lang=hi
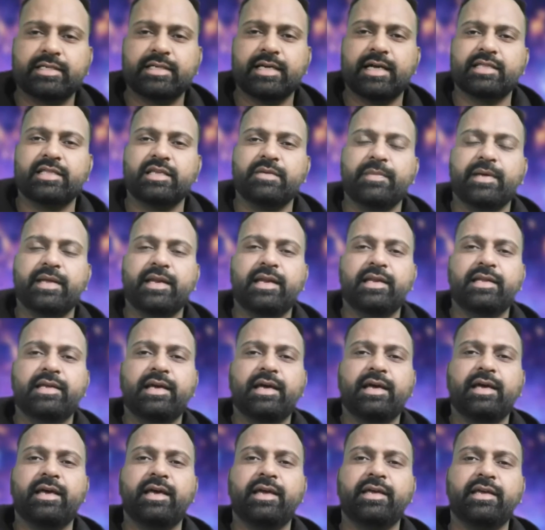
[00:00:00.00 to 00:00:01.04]
साथ ही मैंने
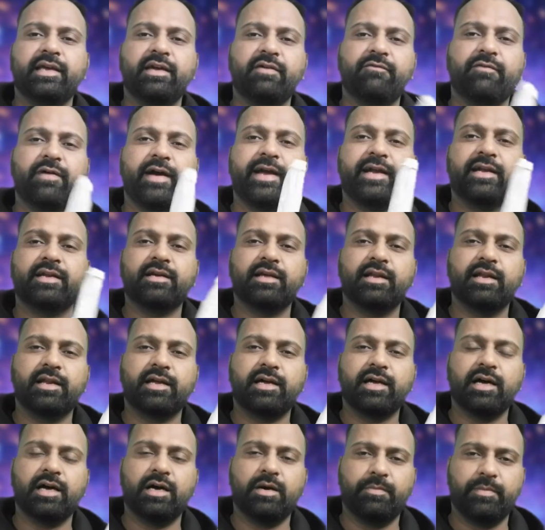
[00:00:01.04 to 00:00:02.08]
लिया है ये वाइट कलर
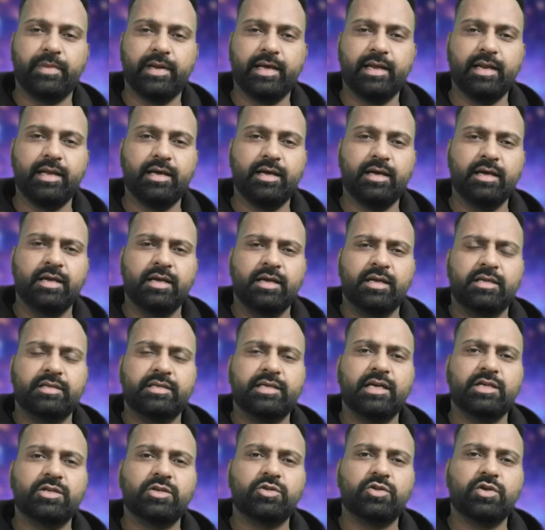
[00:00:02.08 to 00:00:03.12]
का अम्ब्रेला जी
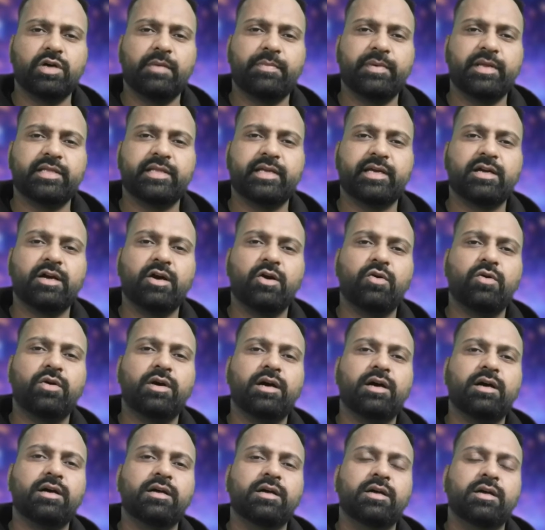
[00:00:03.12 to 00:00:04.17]
हाँ दोस्तों आपने देखा
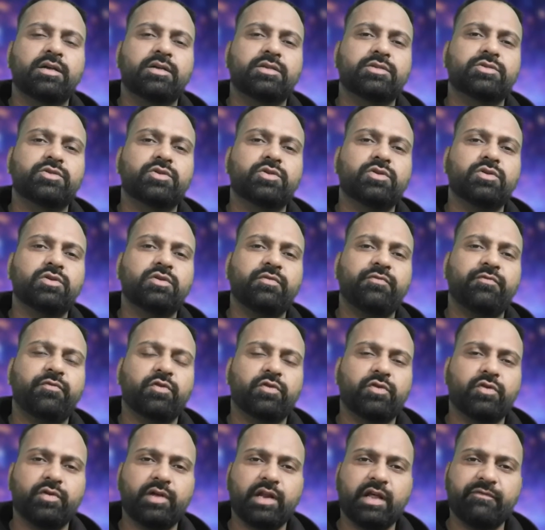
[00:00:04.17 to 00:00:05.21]
होगा जो
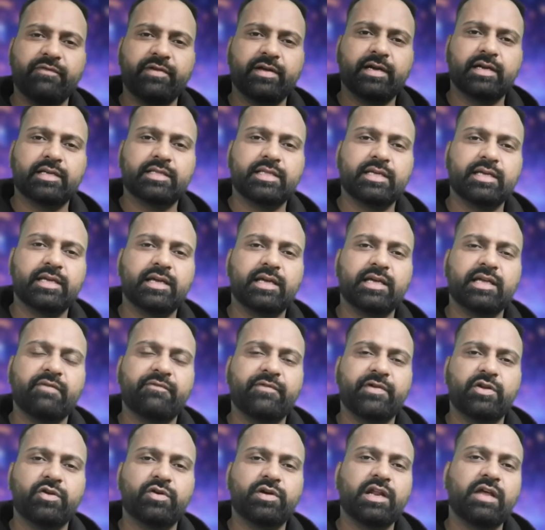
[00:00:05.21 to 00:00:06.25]
फोटोग्राफी करते हैं या
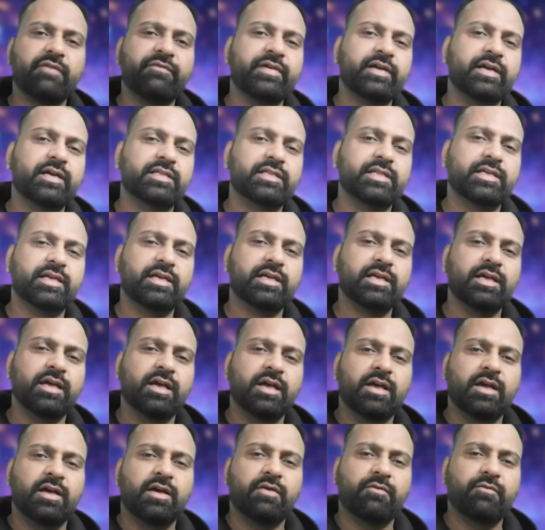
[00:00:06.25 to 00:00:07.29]
वीडियोग्राफी करते हैं
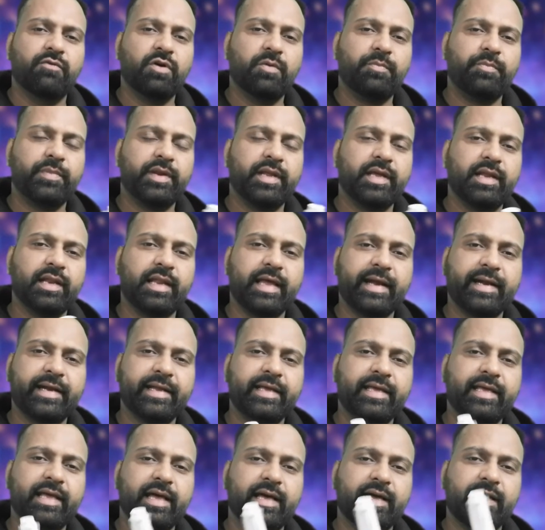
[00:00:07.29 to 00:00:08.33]
वो अपने
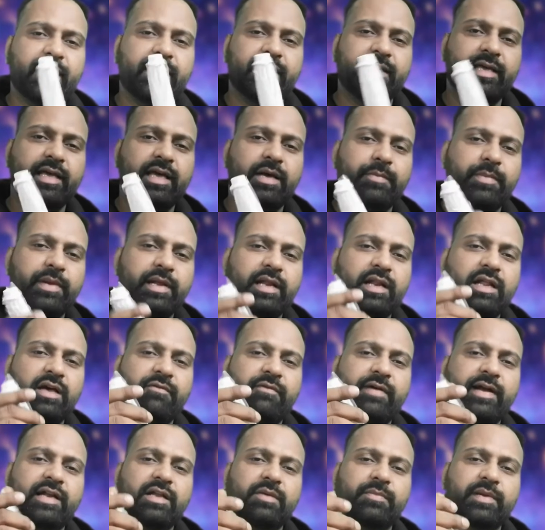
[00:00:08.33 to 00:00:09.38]
लाइटिंग के आगे ये अम्ब्रेला
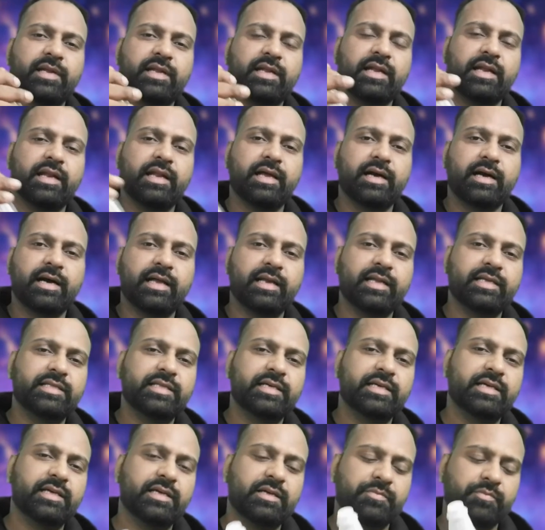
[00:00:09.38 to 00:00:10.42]
वाइट अम्ब्रेला लगा लेते
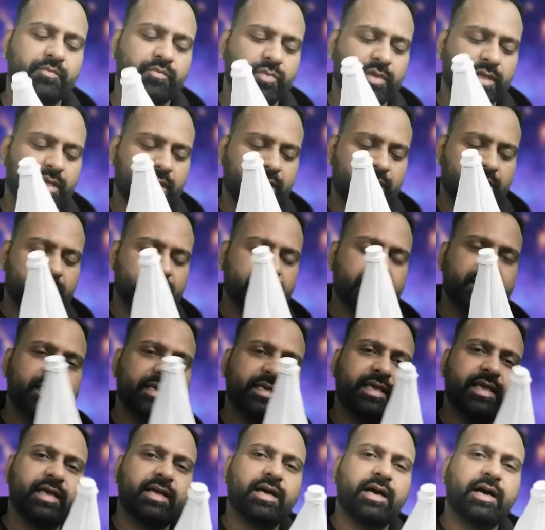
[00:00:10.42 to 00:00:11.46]
हैं जिससे
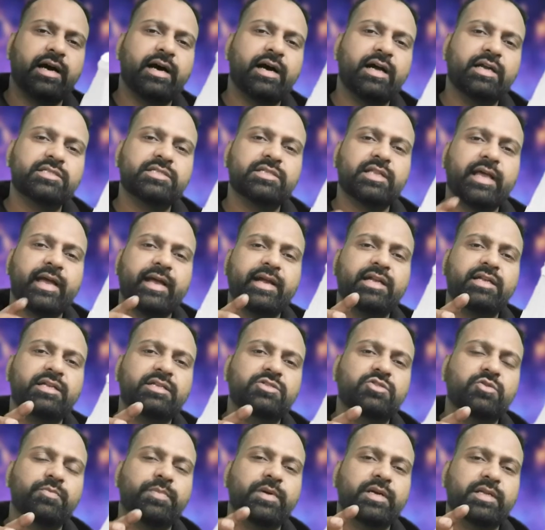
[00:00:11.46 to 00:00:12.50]
कि एक हार्श लाइट
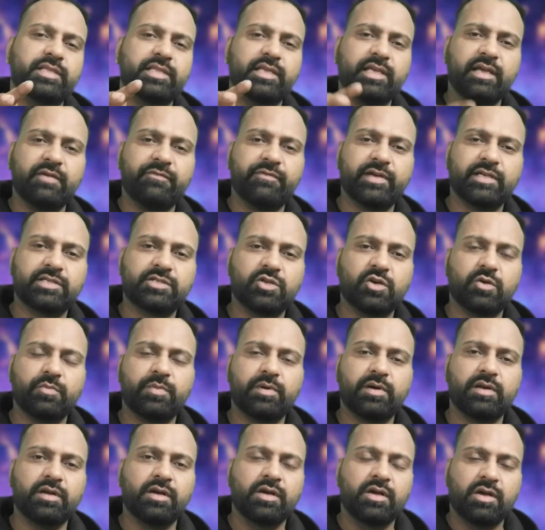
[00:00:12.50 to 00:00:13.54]
जो पड़ती है फेस के
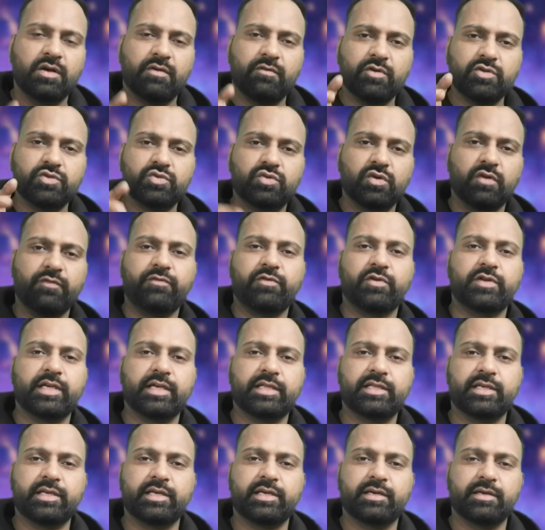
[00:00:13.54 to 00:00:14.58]
ऊपर वो सॉफ्ट हो
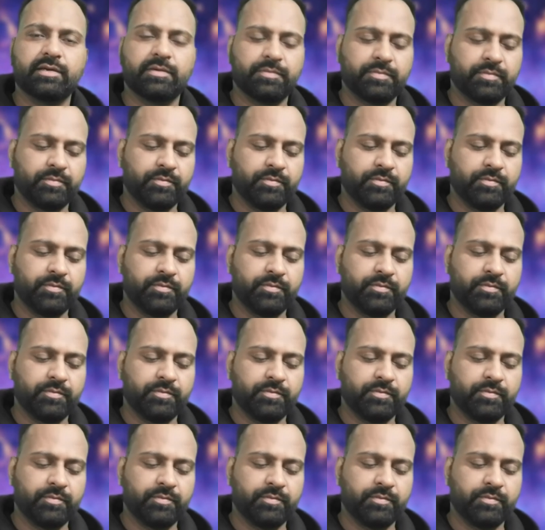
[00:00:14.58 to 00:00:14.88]
जाती है